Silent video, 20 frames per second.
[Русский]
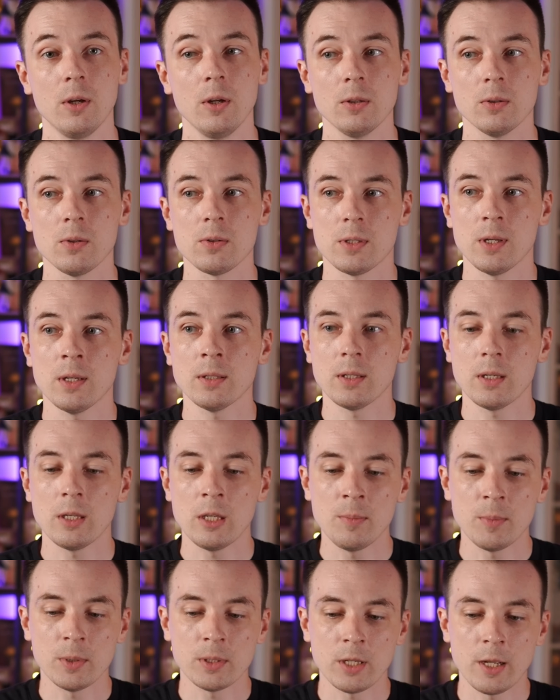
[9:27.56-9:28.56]
То есть это
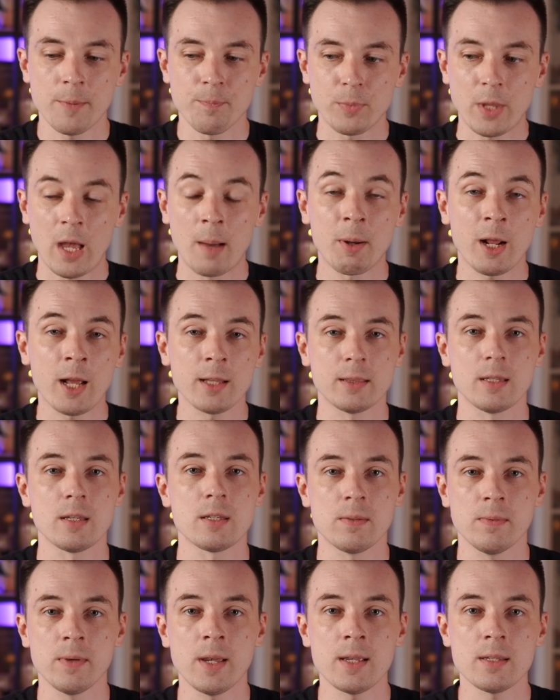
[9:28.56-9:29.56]
именно обратная
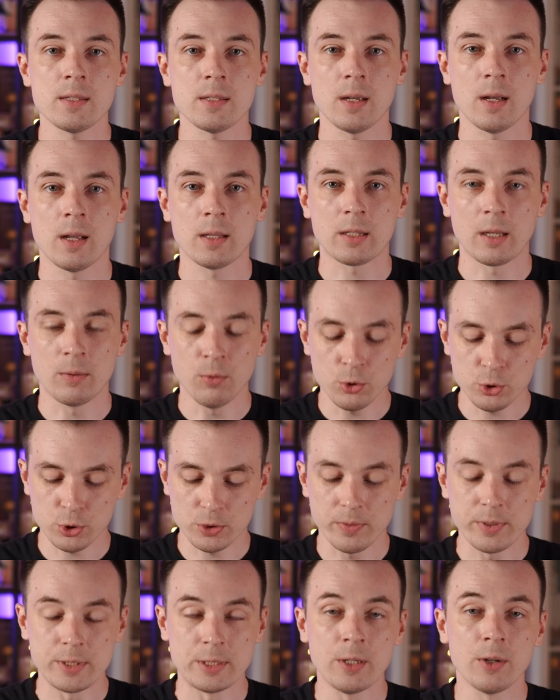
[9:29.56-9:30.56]
связь от того,
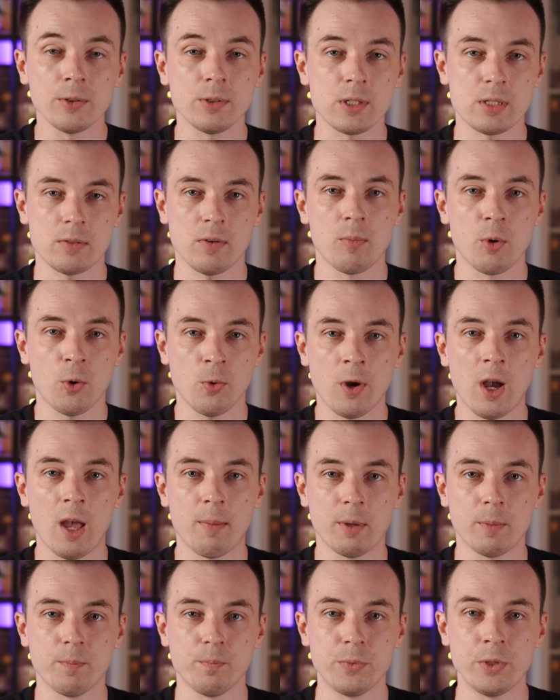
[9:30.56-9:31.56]
что вы делаете своими
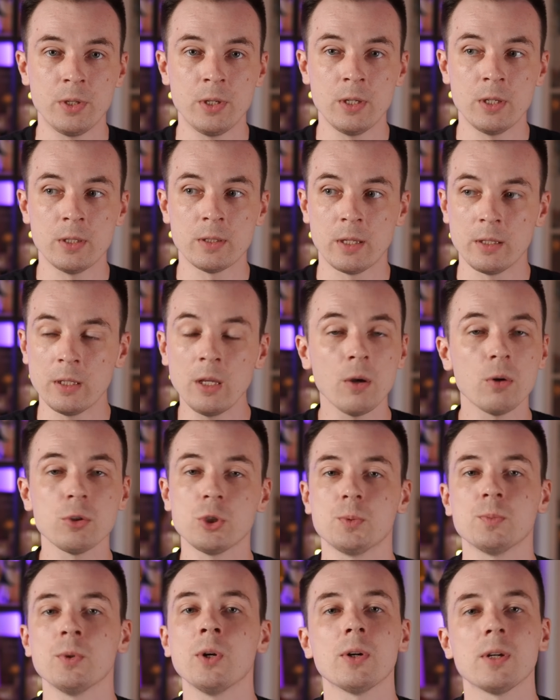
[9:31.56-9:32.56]
руками. И на ней
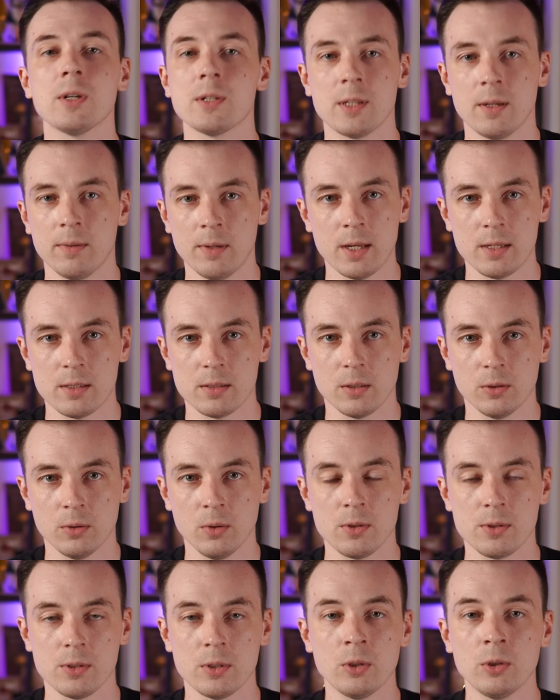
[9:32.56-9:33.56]
очень многое завязано.
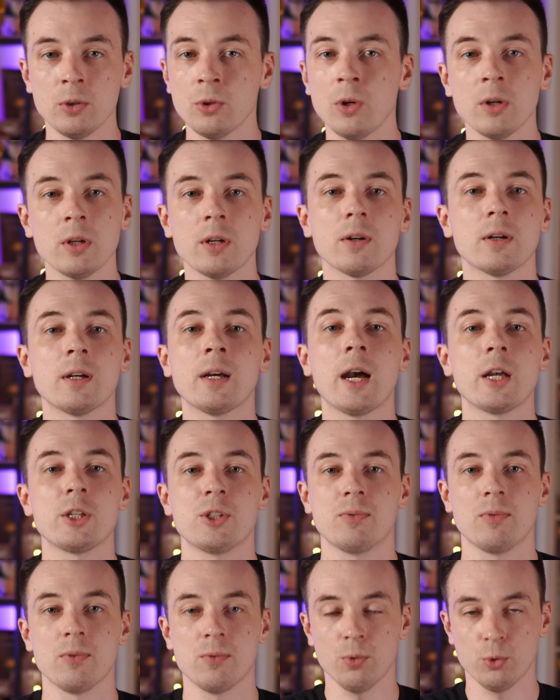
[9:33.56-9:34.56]
То есть не только
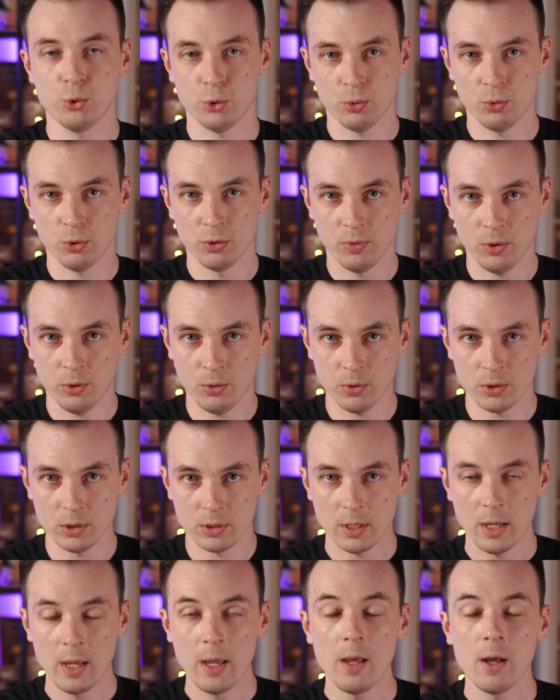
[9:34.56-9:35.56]
качественный звук, что оттуда
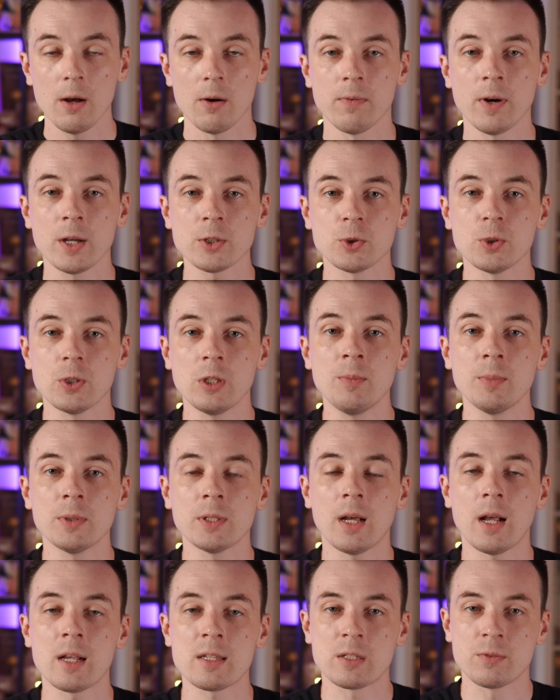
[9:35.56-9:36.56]
выходит. Важно
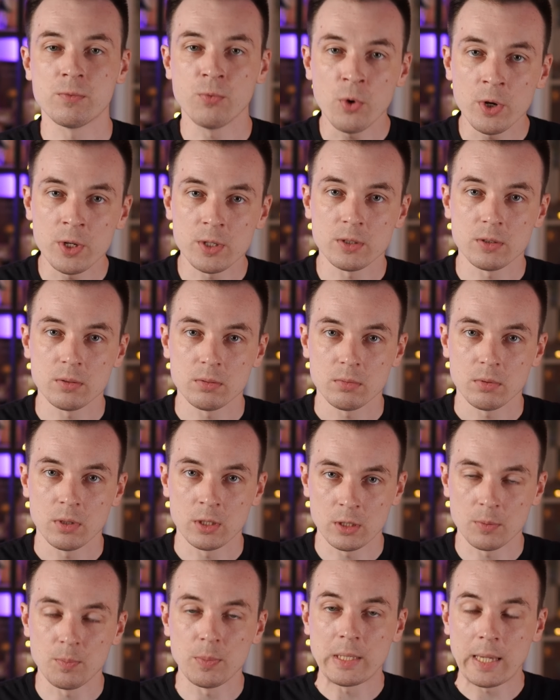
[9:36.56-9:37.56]
именно освоить
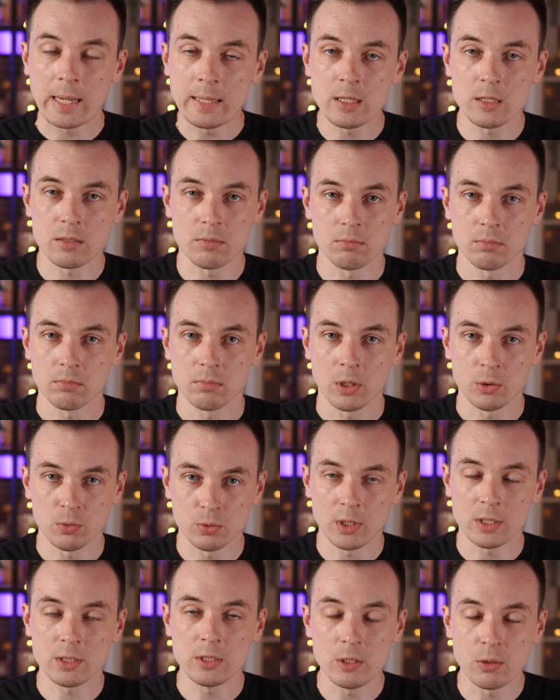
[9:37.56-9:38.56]
этот механизм,
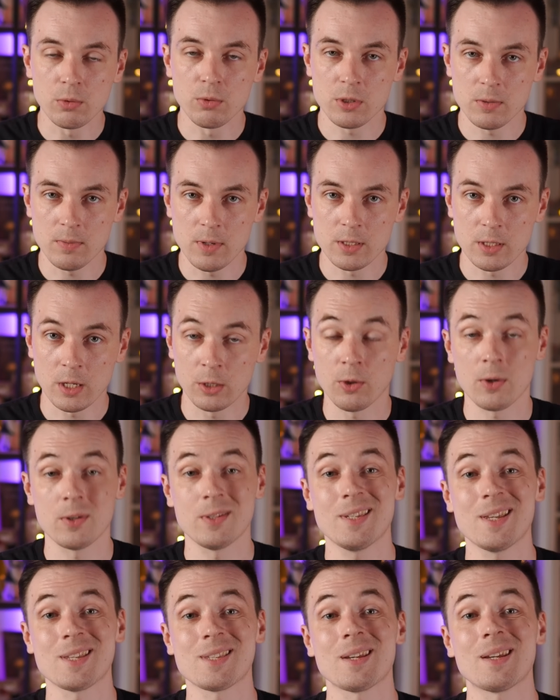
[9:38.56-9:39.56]
эту тактильную связь, которой
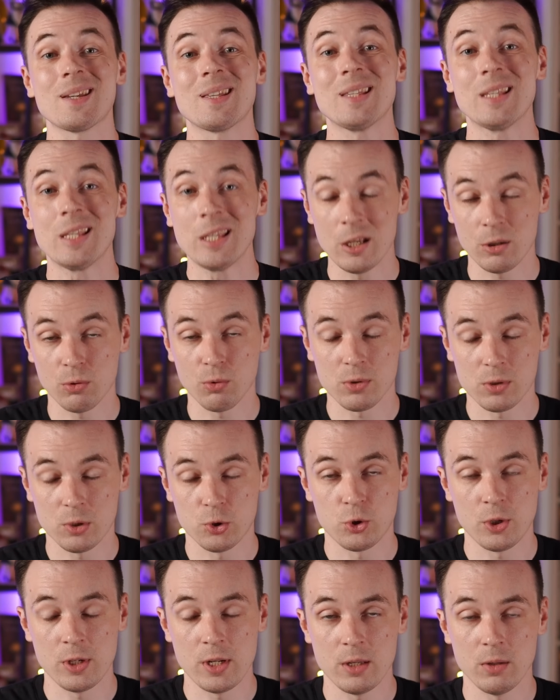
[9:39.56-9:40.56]
здесь нету, к
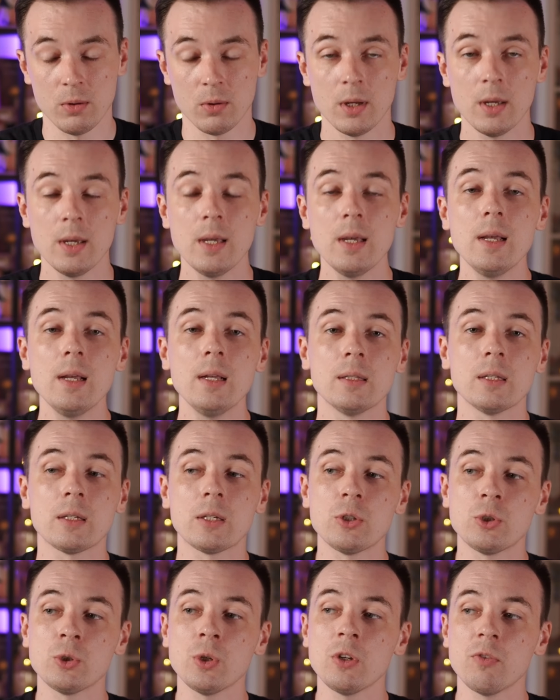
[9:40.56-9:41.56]
сожалению.
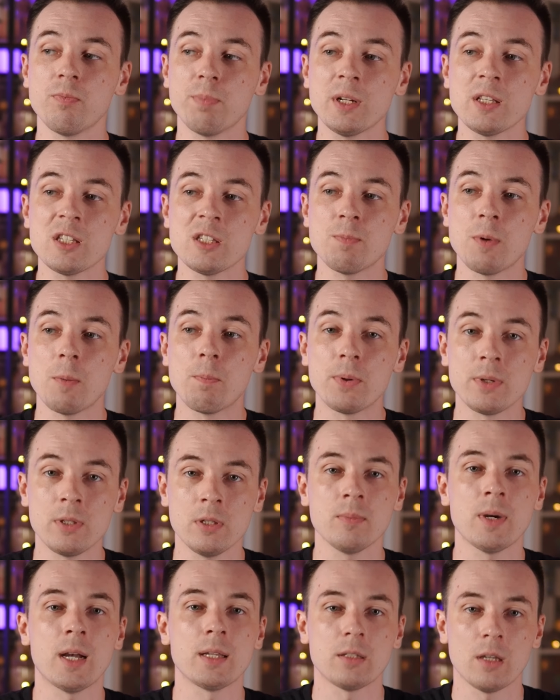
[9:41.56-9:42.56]
Так еще и, в принципе,
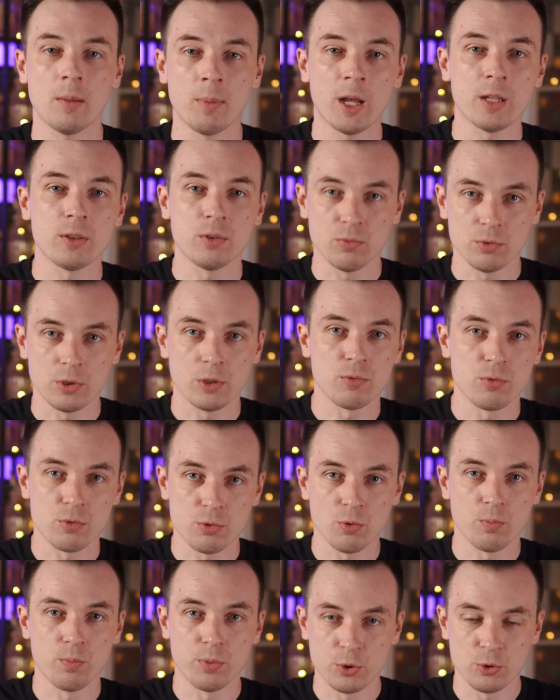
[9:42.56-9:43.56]
понимать обратно вот эту
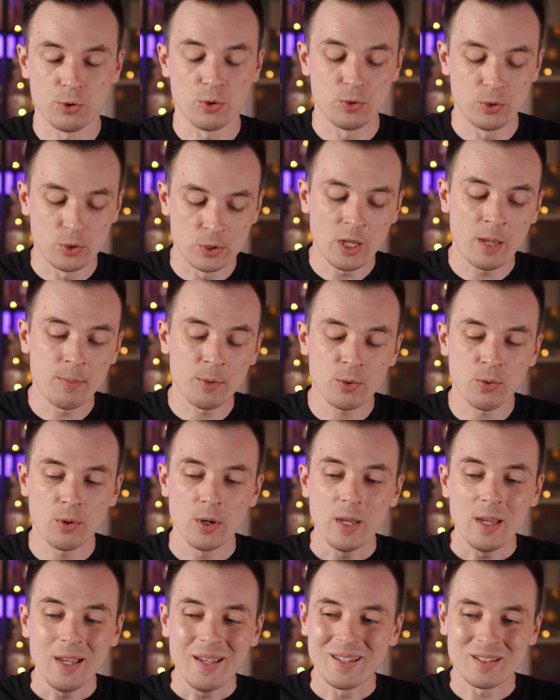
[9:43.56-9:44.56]
всю пощень
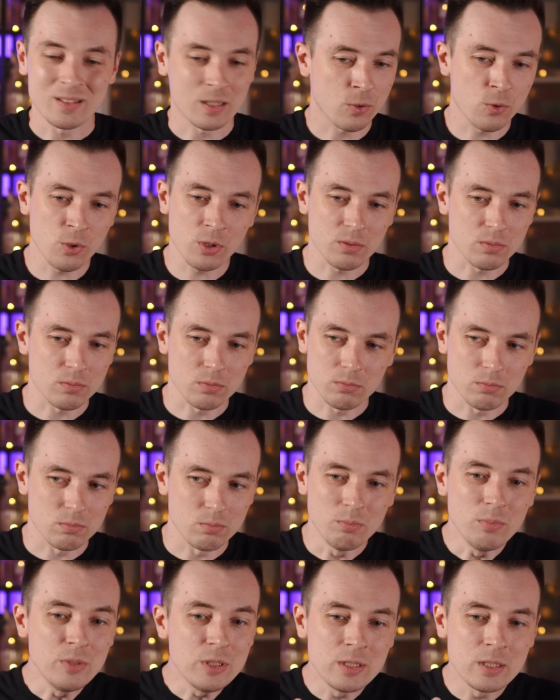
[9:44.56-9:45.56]
динамику. И того
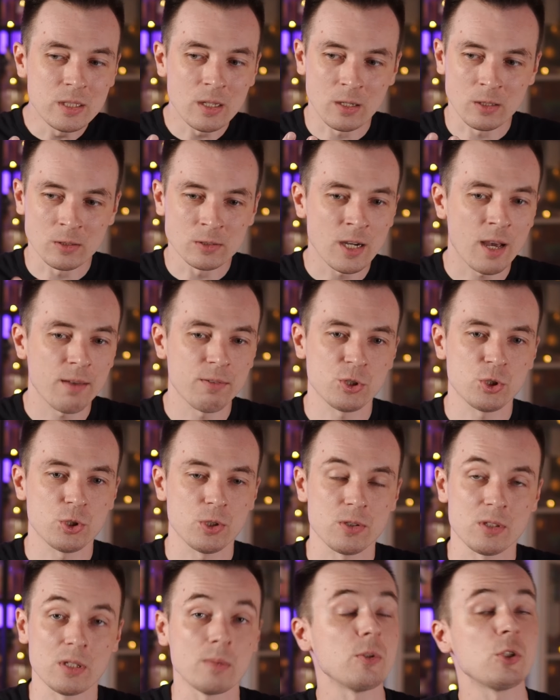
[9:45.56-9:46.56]
MIDI
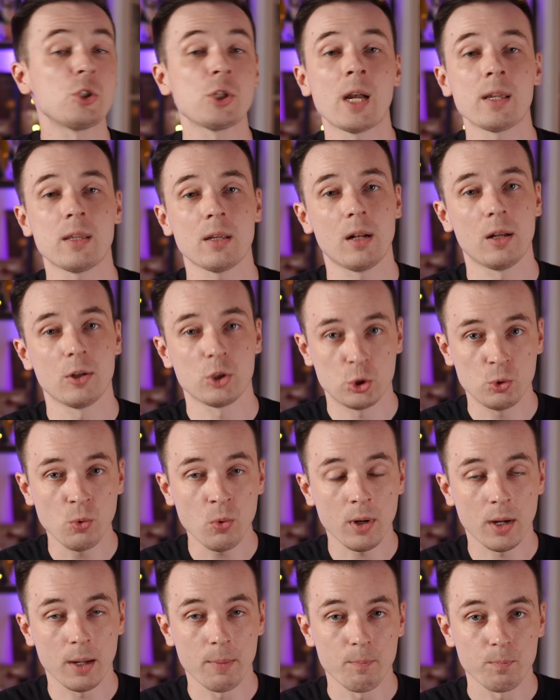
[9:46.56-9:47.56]
клавиши замечательная
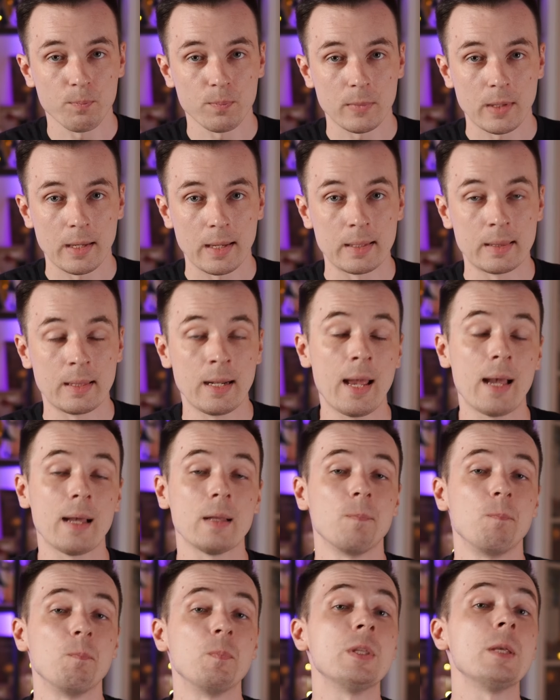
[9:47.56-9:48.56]
штука
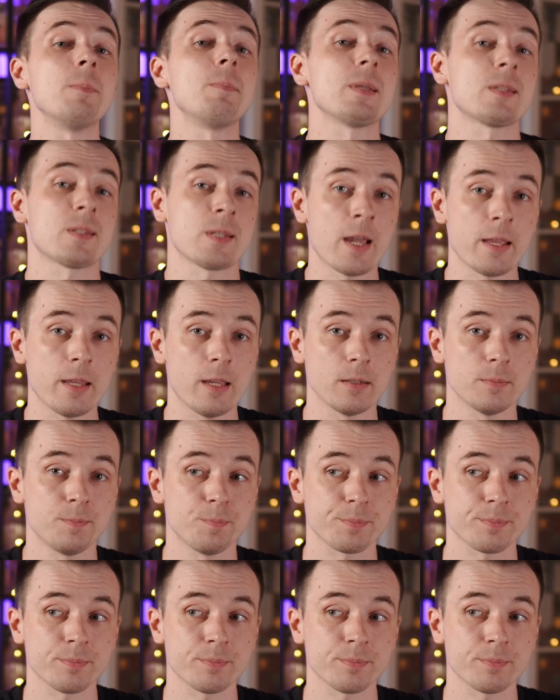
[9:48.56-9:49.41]
для написания,